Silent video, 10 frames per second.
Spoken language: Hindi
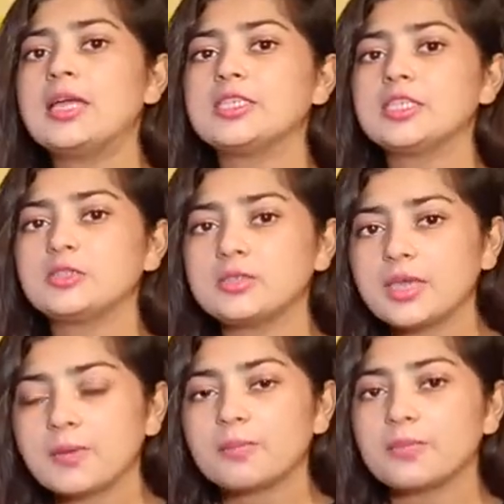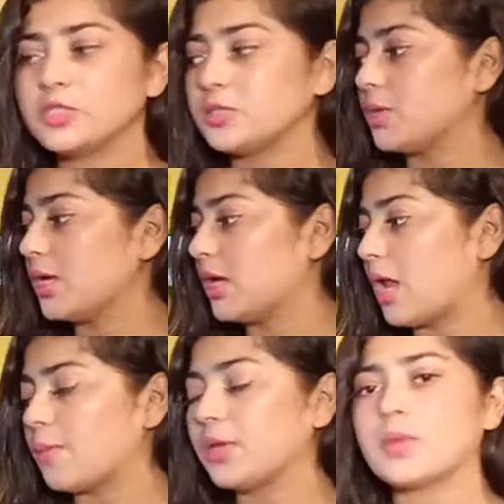जिसके जिसमें
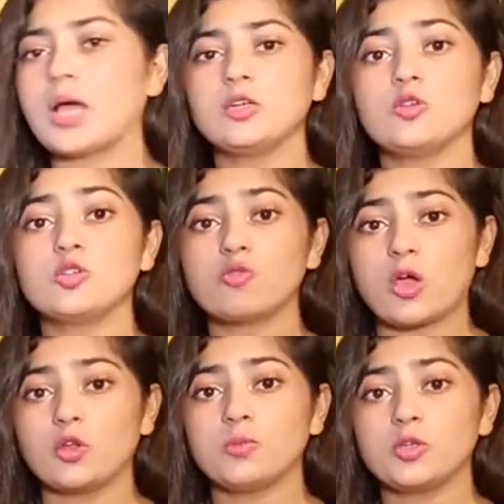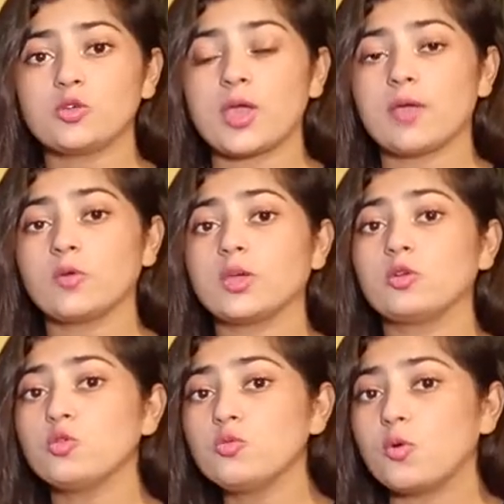अलामा इकबाल ने नौजवानों में जो है वो एक
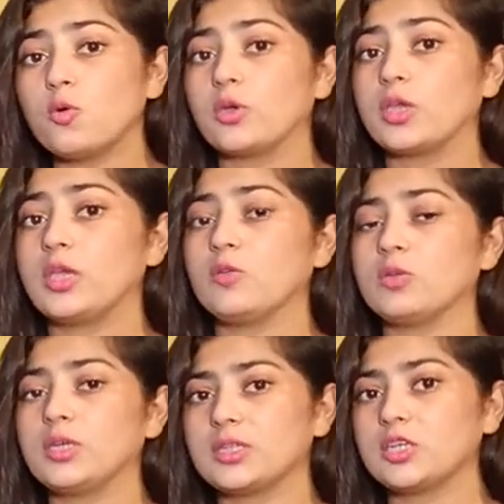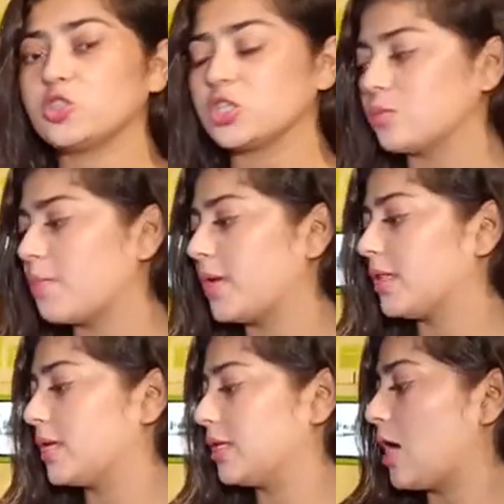रूह की उनके अंदर जज्बा पैदा